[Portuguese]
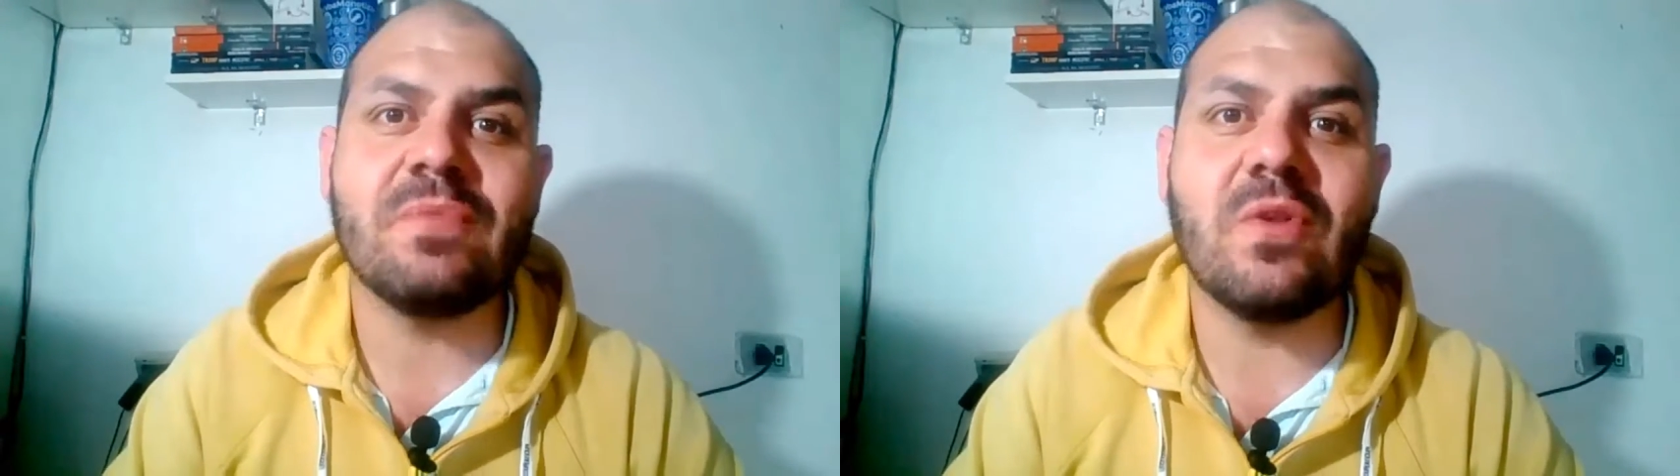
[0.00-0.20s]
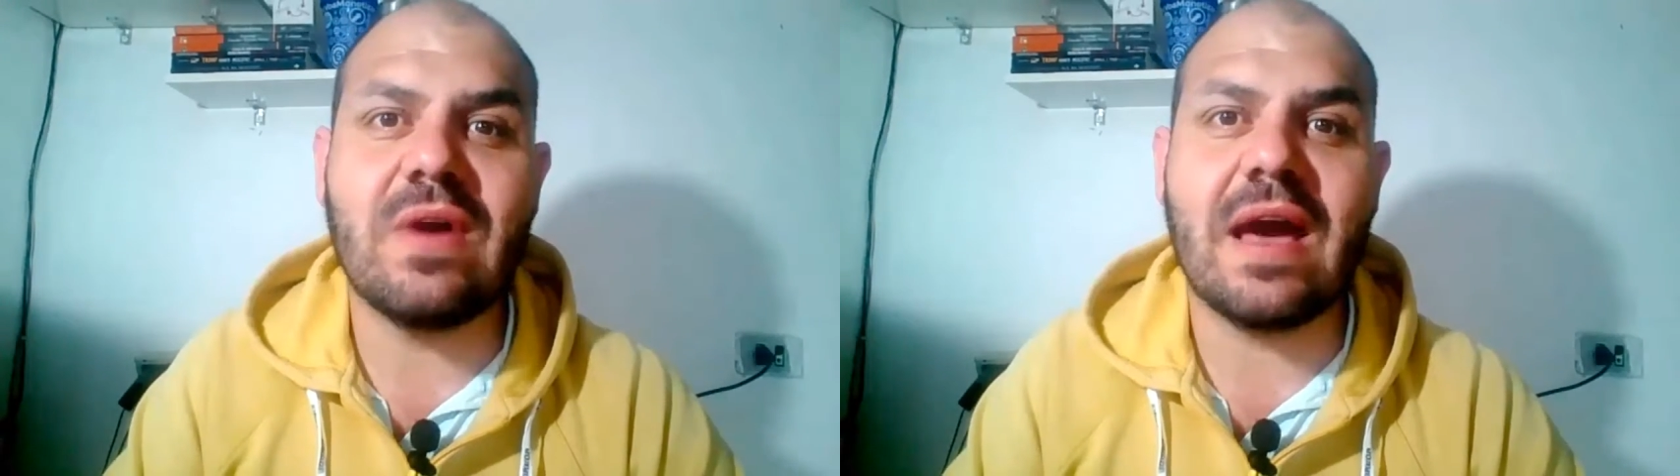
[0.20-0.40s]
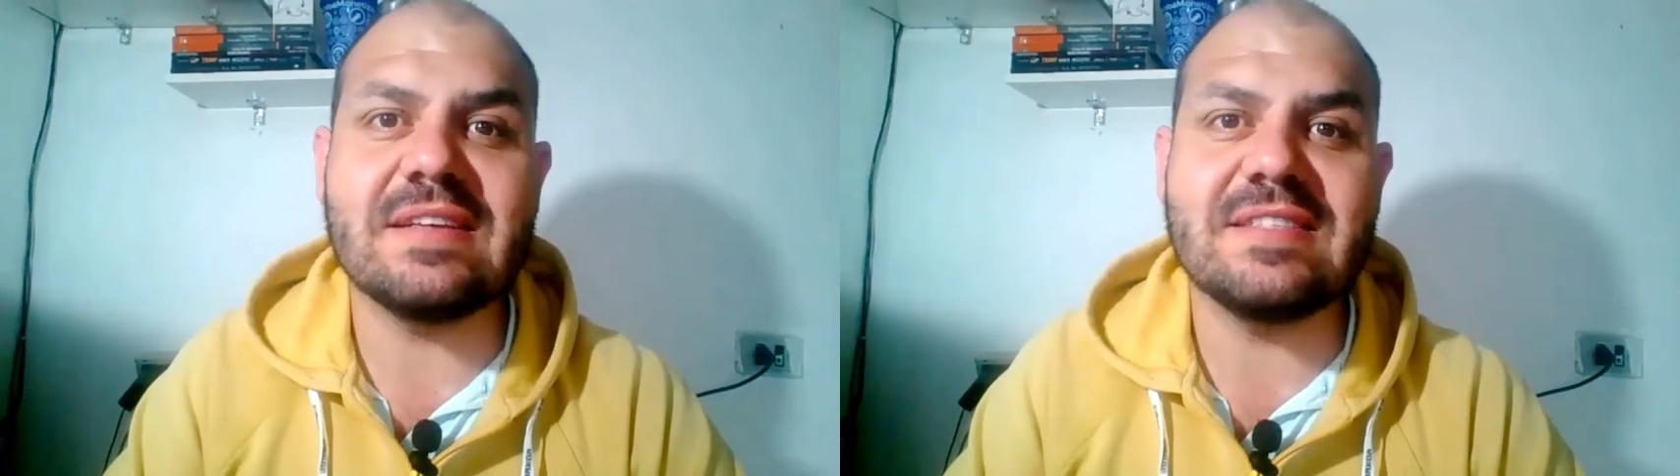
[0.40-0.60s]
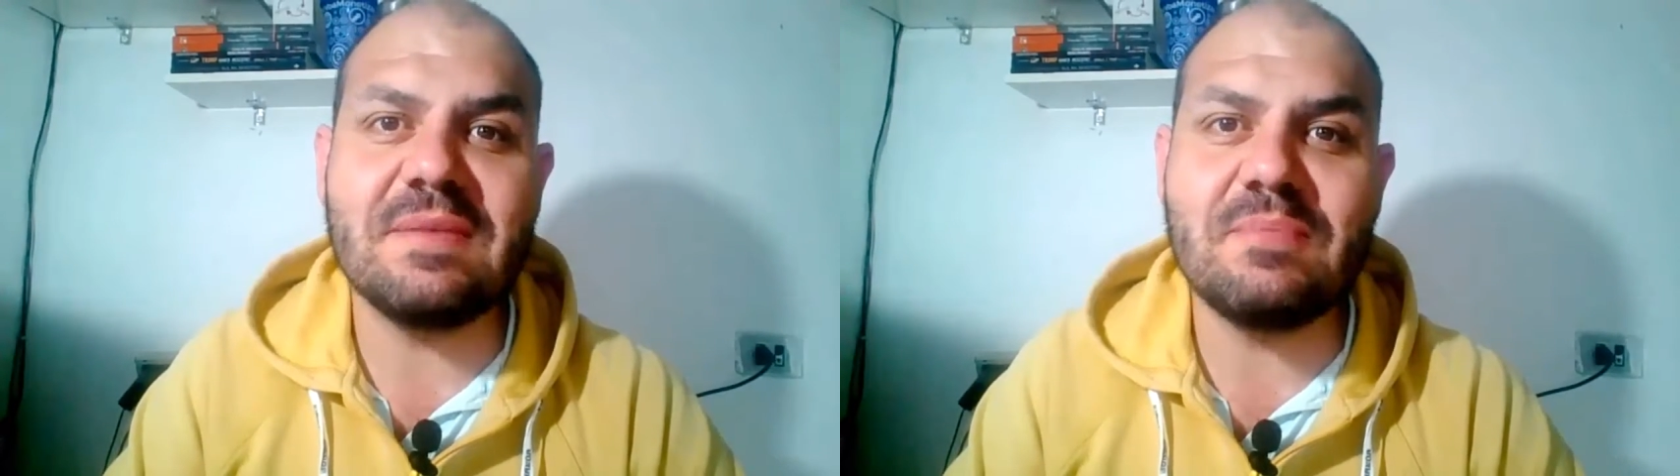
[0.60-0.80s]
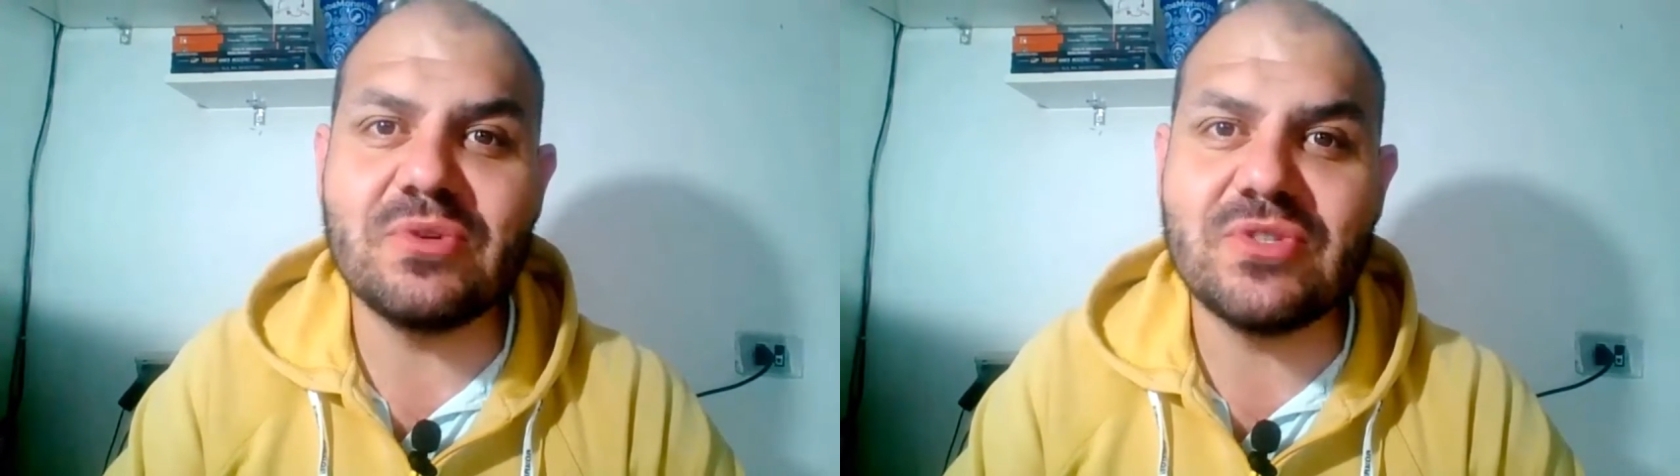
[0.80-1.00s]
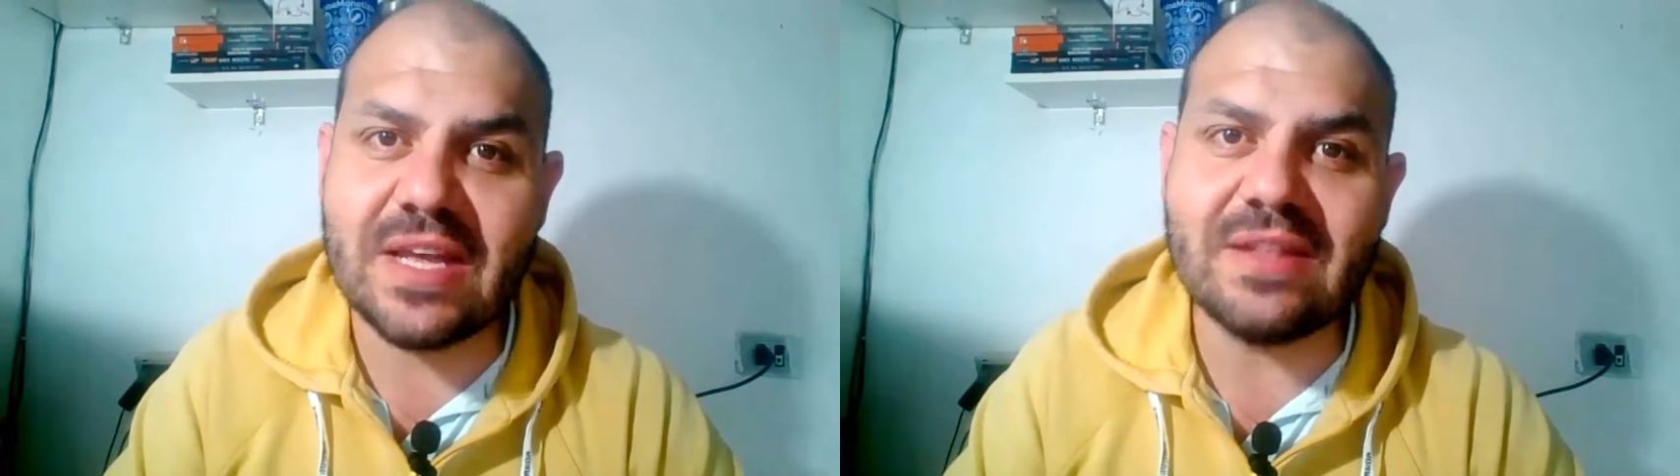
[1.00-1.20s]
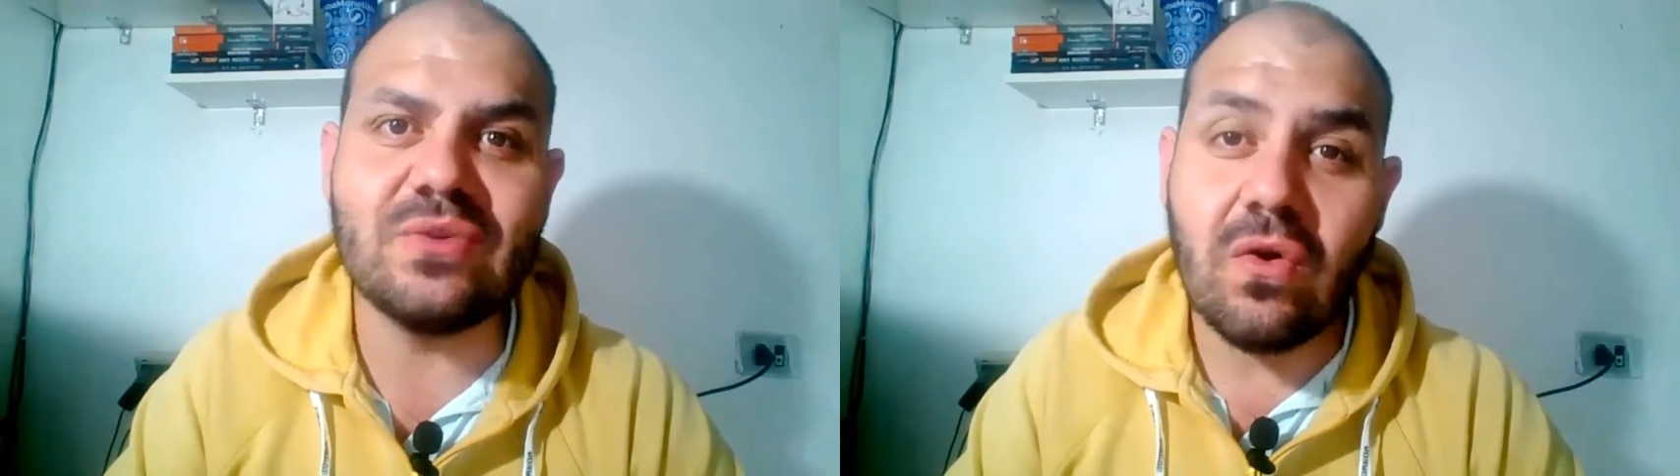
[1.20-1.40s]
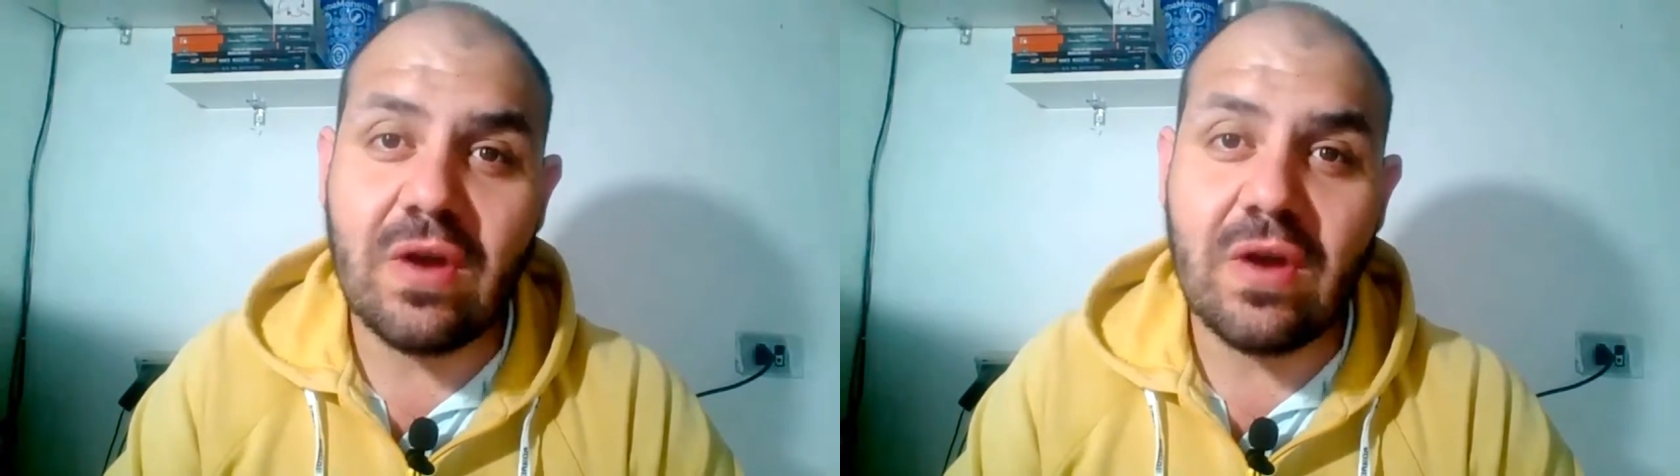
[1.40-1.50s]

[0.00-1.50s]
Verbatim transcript: o cara 100%, o